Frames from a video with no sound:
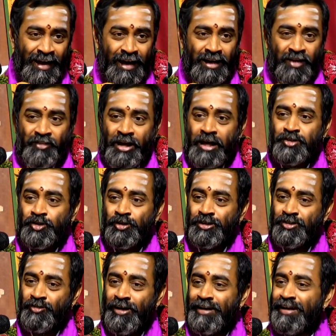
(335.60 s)
అలాగే వ్యాసుని
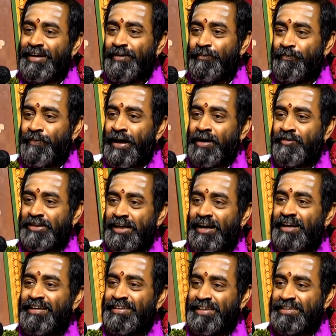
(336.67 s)
ద్వారా భాగవత
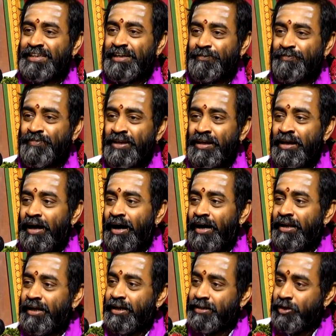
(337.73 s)
గానం చేశారు
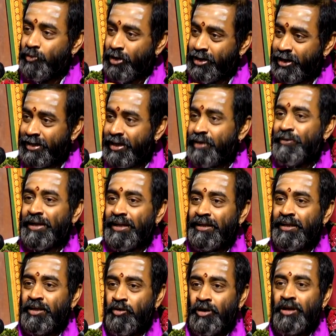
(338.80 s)
హరికథ ఒక్కటే
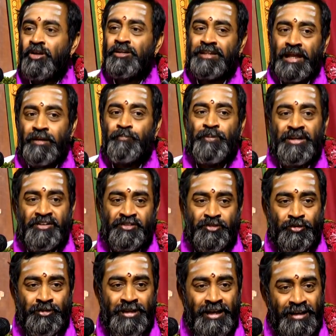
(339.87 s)
మనల్ని యుగంలో
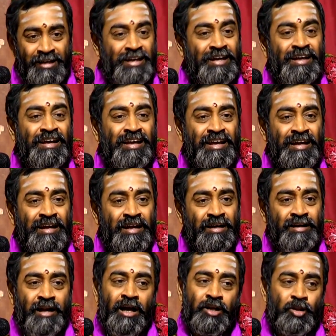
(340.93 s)
తరింపజేస్తుంది అని
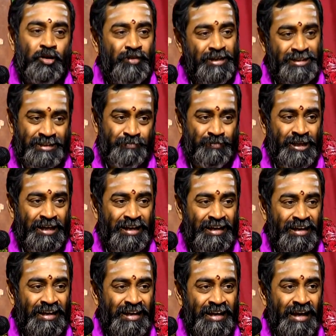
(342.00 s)
నారదులు వారు చెప్తే
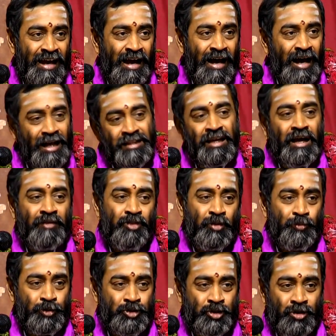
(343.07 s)
అది
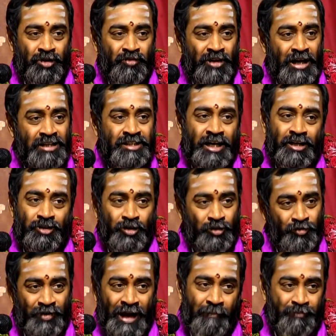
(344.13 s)
అందిపుచ్చుకుని వ్యాసాదులు
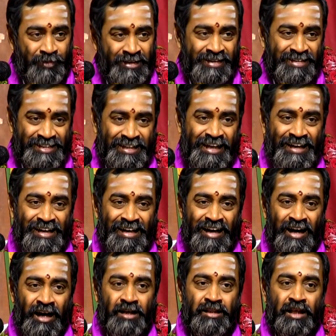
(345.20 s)
వ్యాప్తి చేస్తే
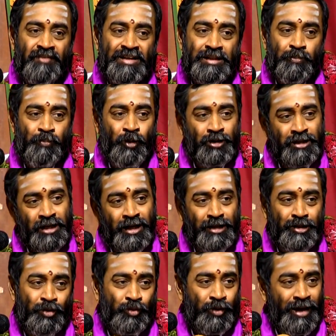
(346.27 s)
వాటి తర్వాత
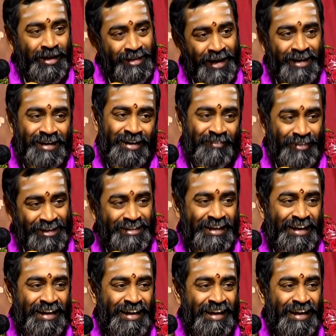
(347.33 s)
పోతనాథులు కూడా ఆ దారినే వెళితే